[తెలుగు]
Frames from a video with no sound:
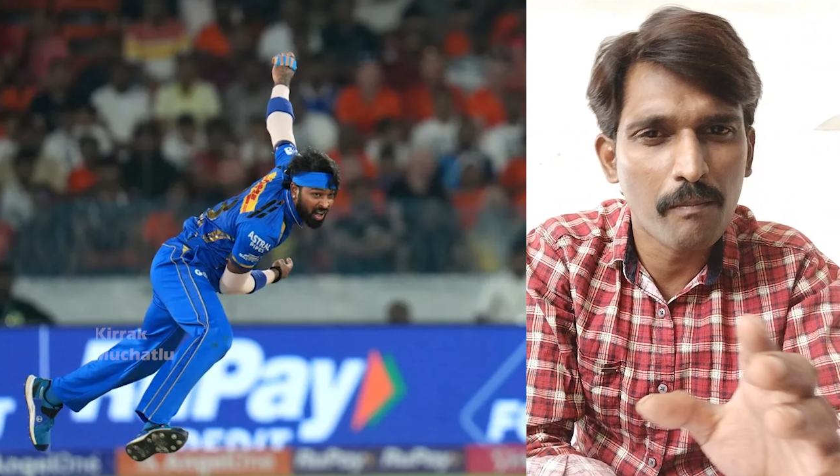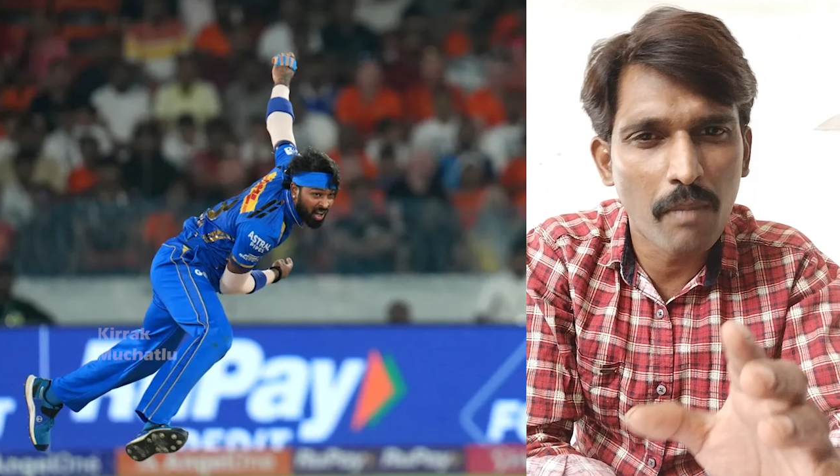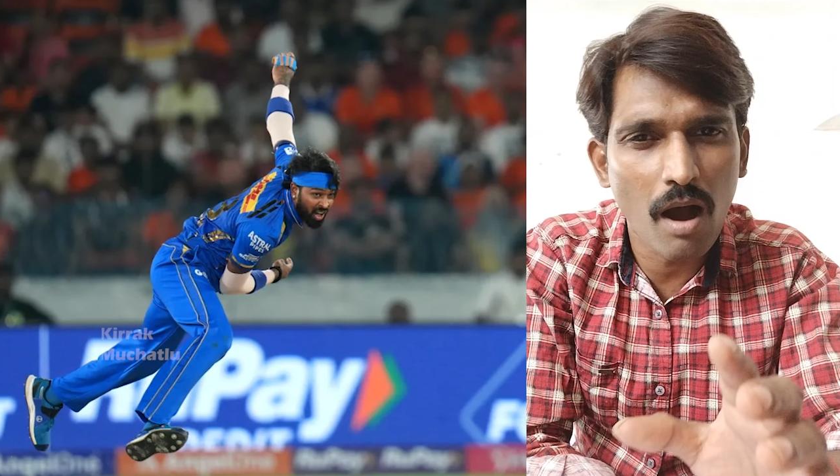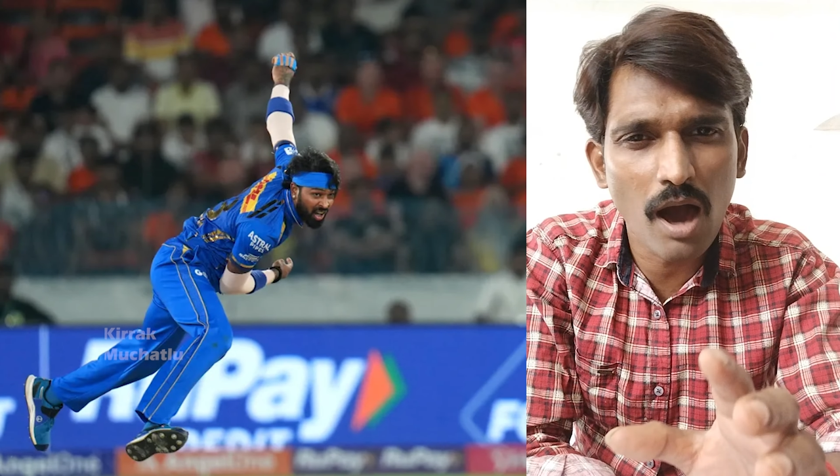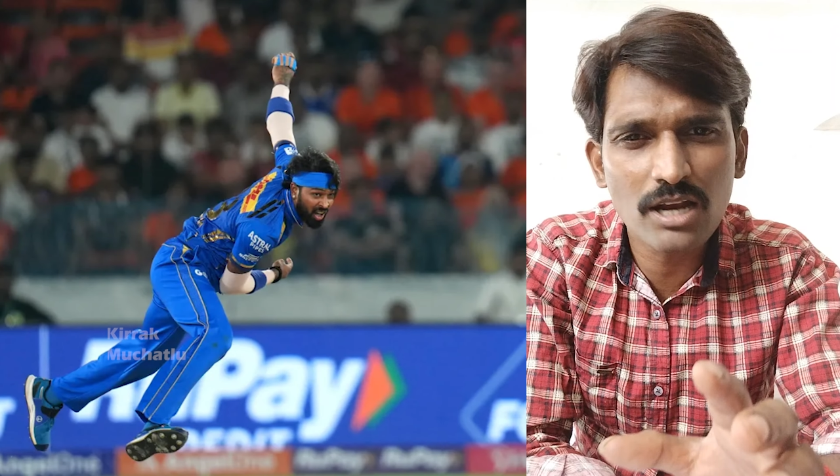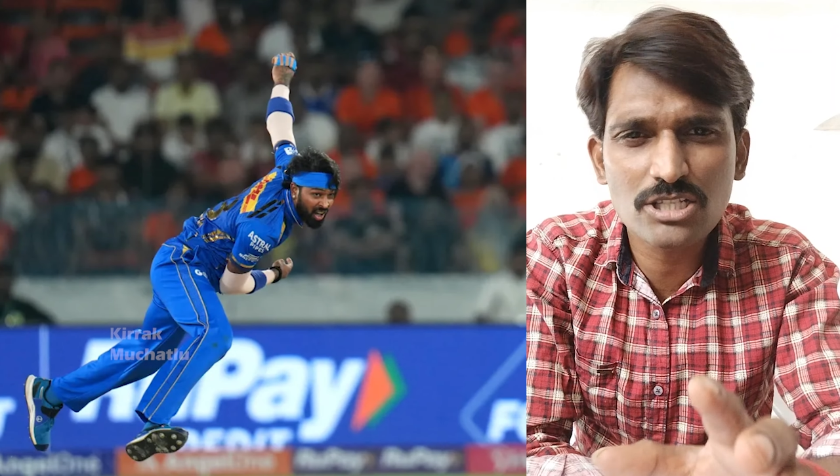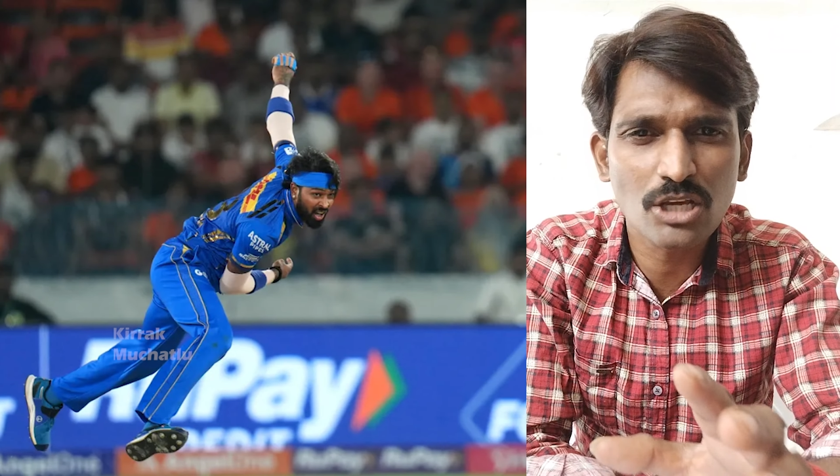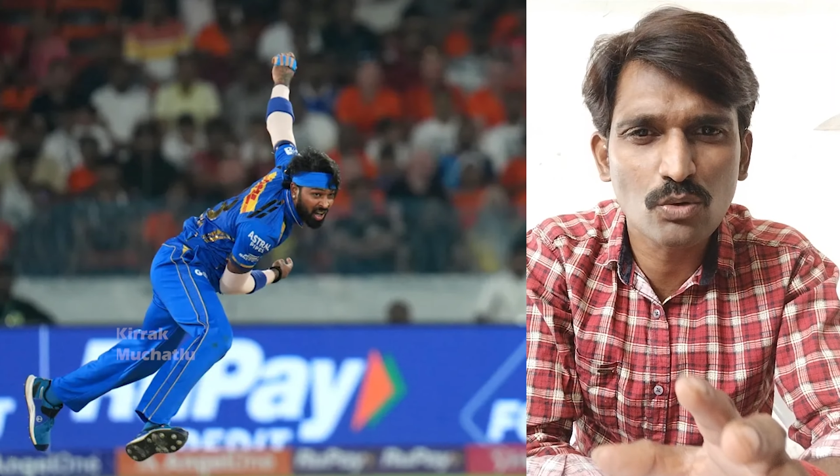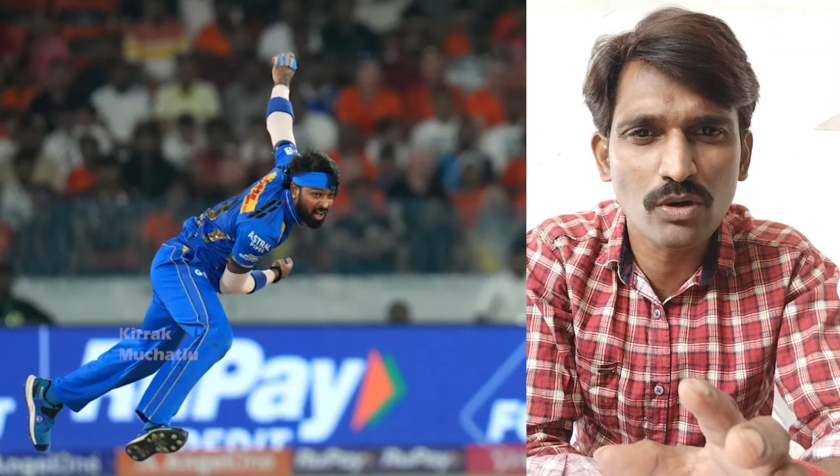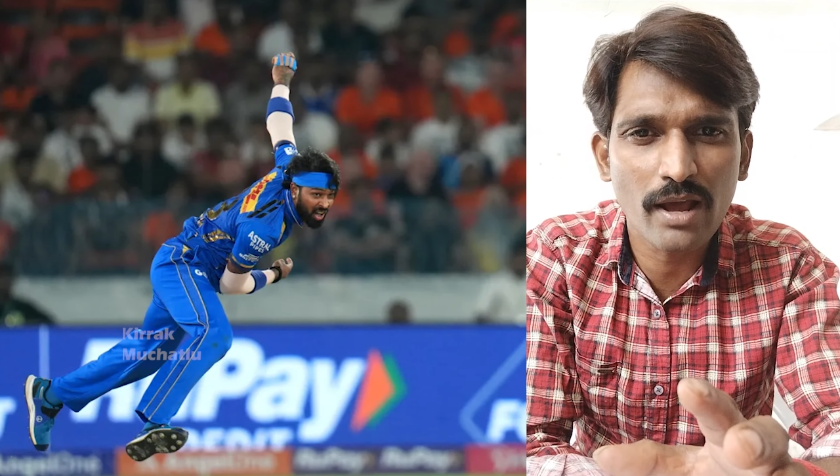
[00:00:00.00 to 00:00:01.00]
బౌలర్స్
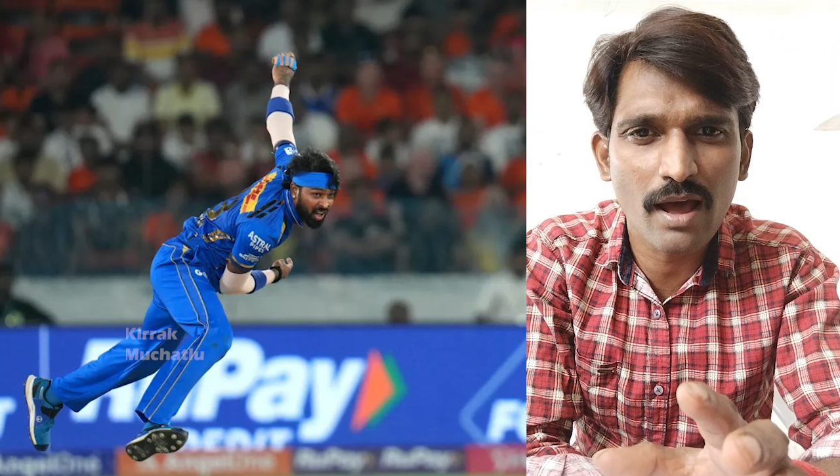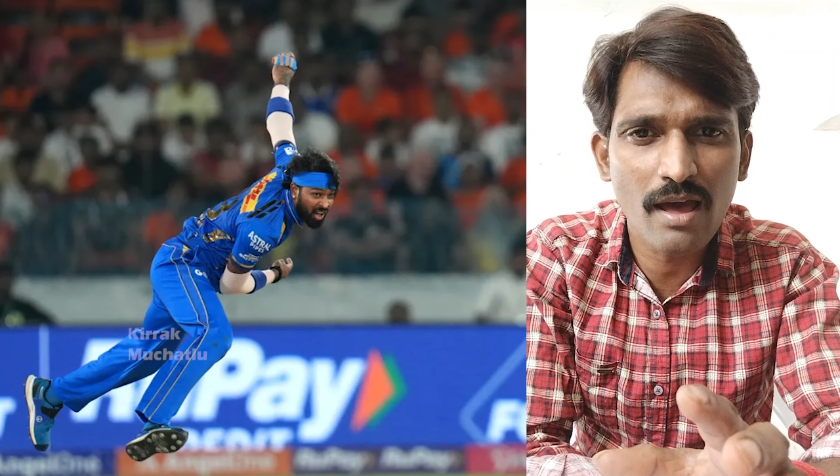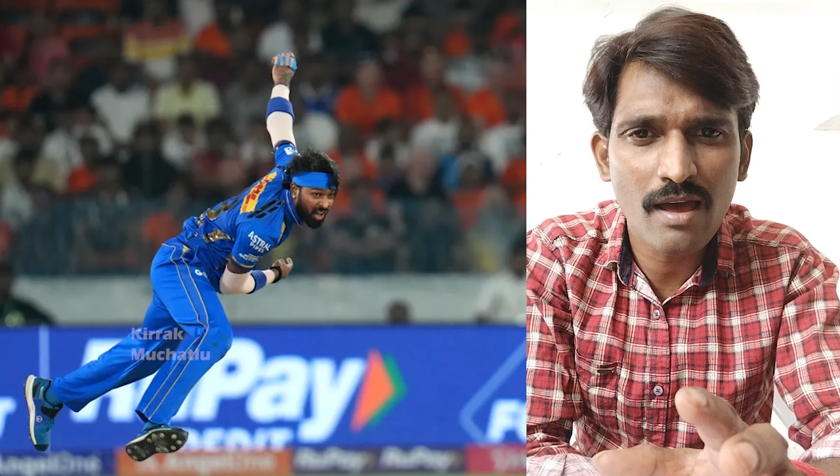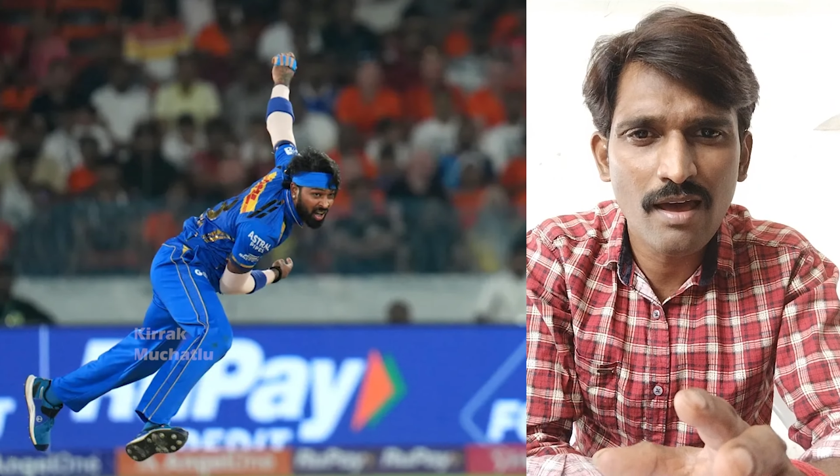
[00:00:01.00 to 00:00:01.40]
అనుకున్నారా